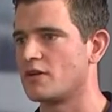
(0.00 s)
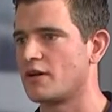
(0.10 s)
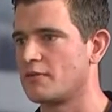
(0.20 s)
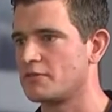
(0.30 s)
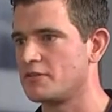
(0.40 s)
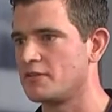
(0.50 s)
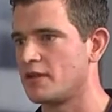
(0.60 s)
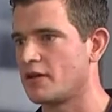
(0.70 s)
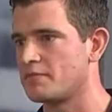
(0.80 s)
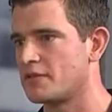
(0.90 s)
habe,
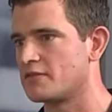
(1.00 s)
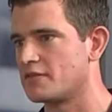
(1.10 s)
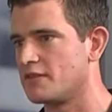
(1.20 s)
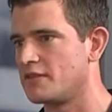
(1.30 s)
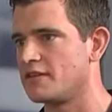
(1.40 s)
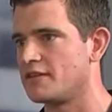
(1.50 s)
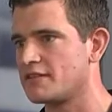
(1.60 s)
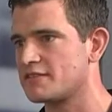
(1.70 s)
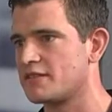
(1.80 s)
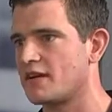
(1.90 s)
hat man in den
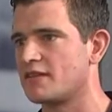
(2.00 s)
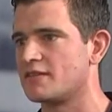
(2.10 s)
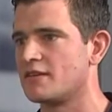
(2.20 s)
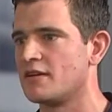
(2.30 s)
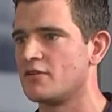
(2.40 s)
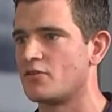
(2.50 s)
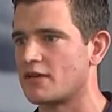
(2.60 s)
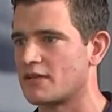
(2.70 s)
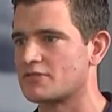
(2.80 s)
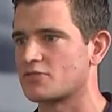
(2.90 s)
nächsten Jahren noch
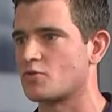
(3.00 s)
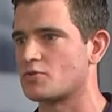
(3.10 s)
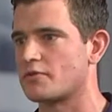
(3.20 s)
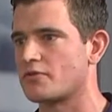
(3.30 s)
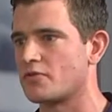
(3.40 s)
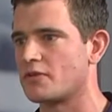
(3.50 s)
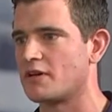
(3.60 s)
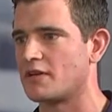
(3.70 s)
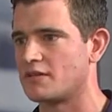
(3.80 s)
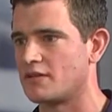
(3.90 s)
eine ganz große Freude
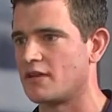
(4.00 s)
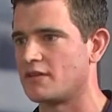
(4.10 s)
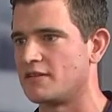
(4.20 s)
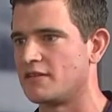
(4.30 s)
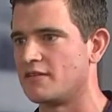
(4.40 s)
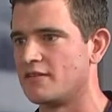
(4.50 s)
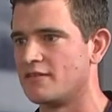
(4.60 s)
an, an denen.